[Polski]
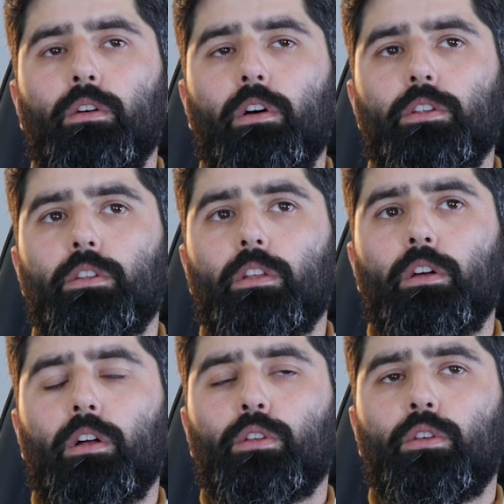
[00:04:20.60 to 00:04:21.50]
No właśnie,
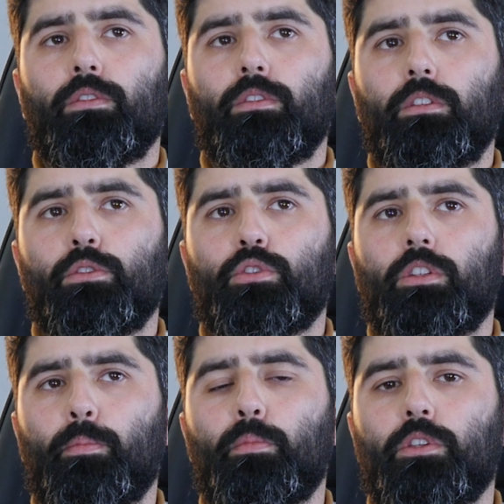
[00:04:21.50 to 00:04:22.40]
no a to już
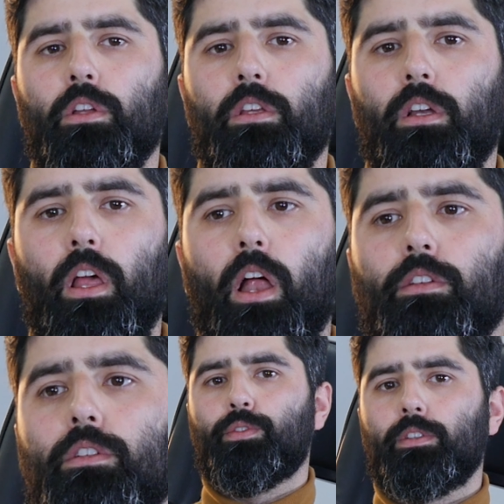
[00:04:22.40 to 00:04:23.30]
czepmy się tych
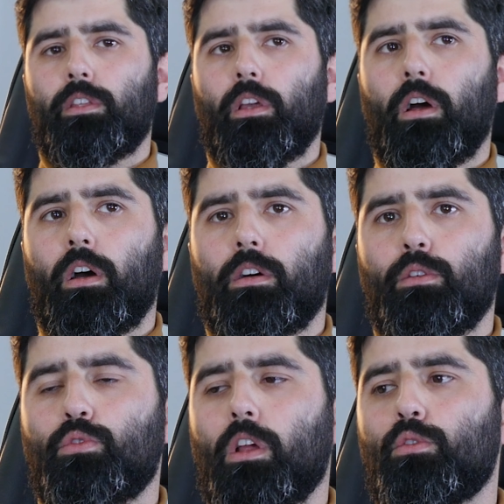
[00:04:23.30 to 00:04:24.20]
granic, kwestia
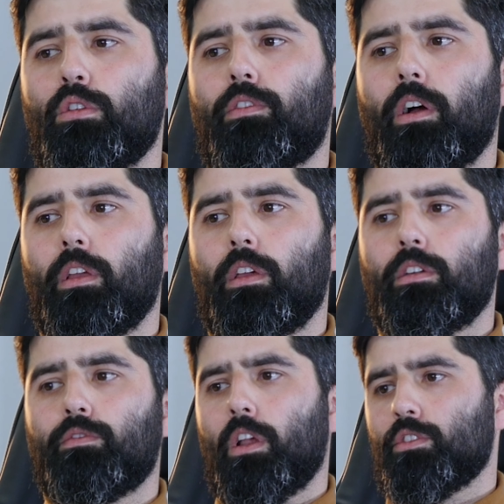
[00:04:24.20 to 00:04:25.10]
uregulowania
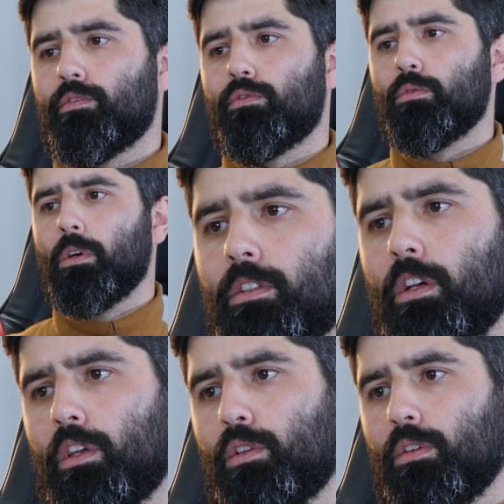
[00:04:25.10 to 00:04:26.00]
ich w razie W.
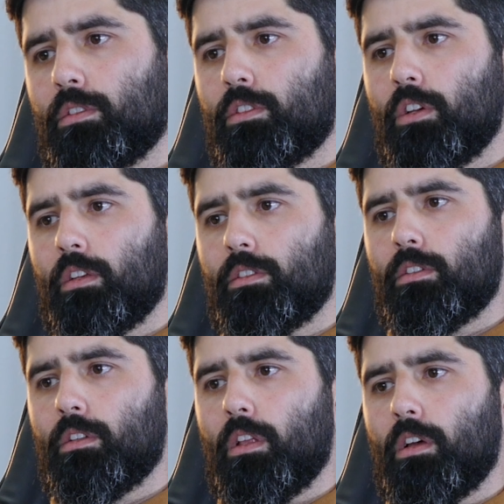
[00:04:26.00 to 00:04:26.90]
Jaki to jest
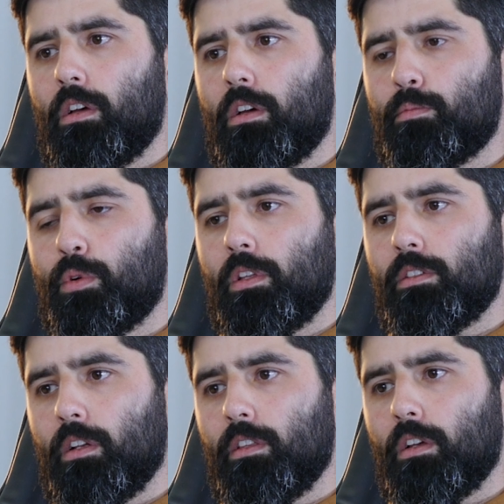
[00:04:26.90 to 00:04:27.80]
czas dla
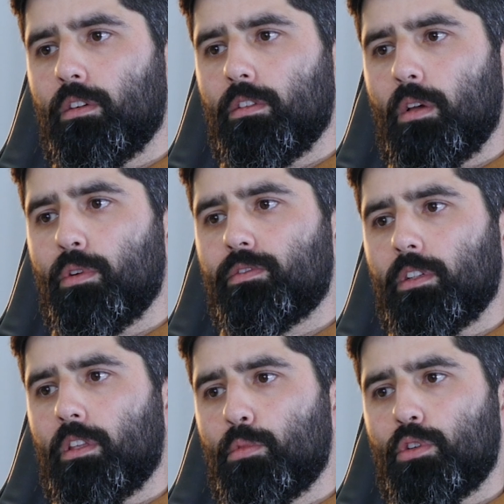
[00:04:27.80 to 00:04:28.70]
potencjalnego
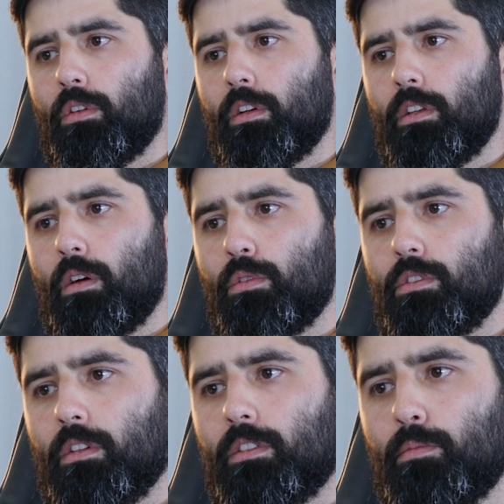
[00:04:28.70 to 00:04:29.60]
nabywcy, gdyby się okazało,
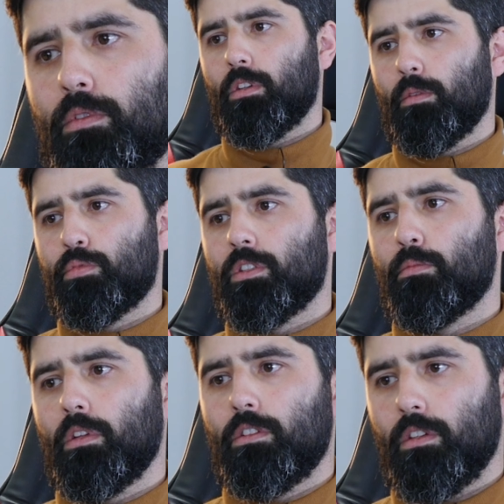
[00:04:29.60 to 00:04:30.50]
że chcemy się
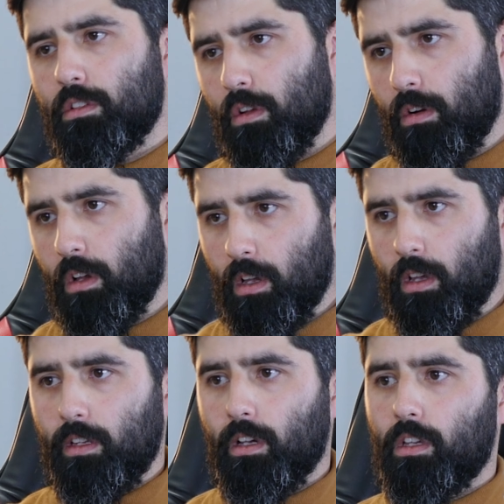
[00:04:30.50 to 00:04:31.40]
przybliżyć do
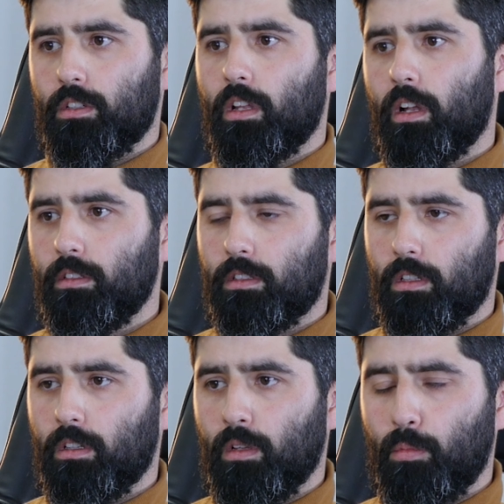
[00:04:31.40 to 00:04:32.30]
jakiejś
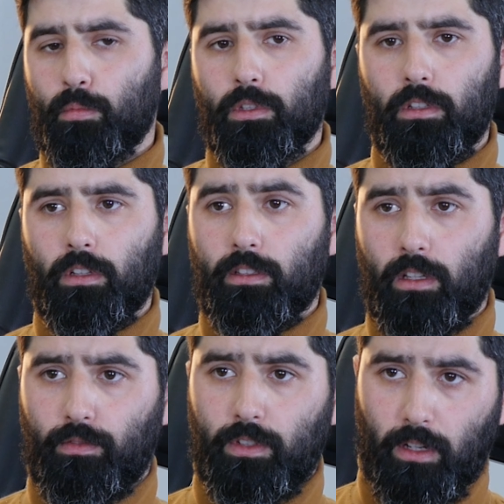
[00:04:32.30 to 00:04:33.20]
granicy, no bo budynki
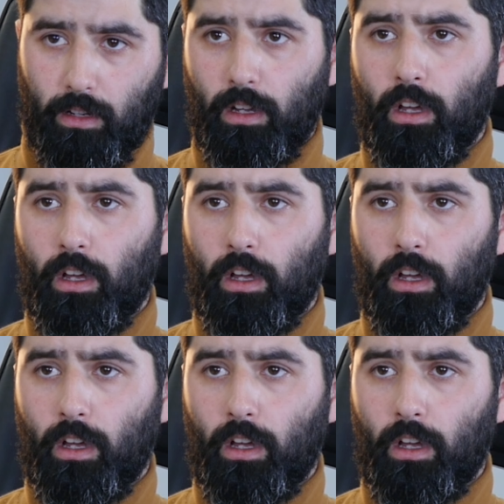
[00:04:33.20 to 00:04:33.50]
zazwyczaj